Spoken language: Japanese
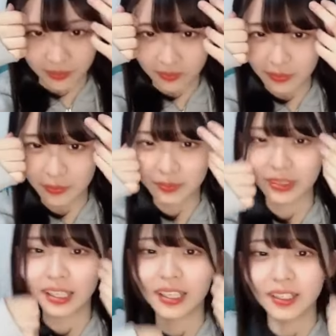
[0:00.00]
お
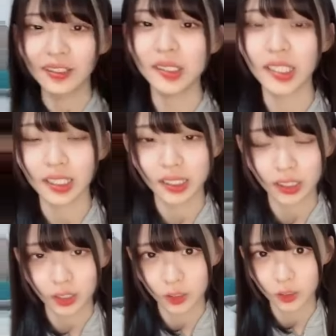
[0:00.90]
風呂上が
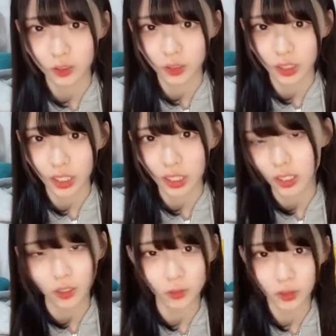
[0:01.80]
り
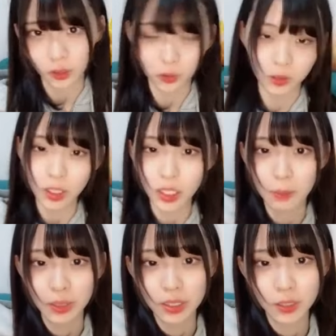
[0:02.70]
お風呂上が
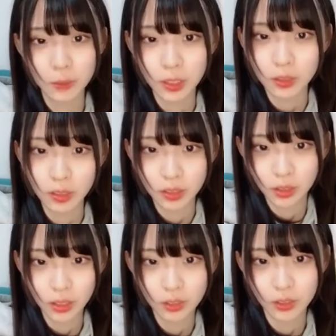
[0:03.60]
りめっちゃ眠れるんだけ
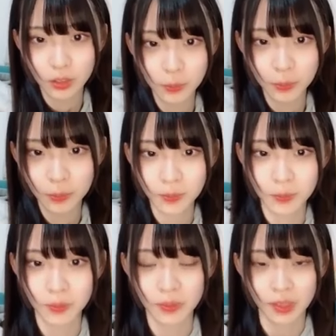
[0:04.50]
ど逆に
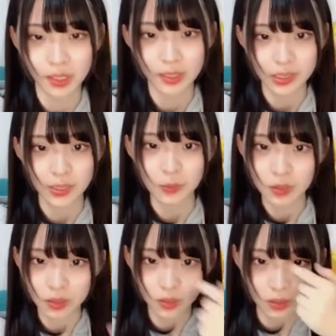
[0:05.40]
生
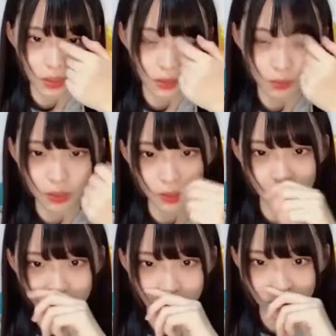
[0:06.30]
活注意します
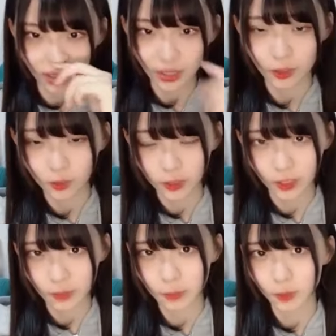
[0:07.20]
よ結婚
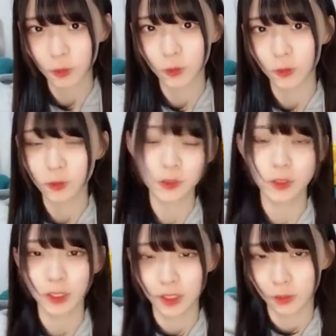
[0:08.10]
記念日の旅行ど
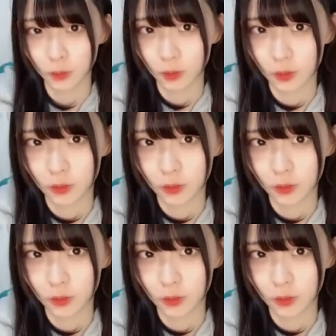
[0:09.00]
こ行きたもう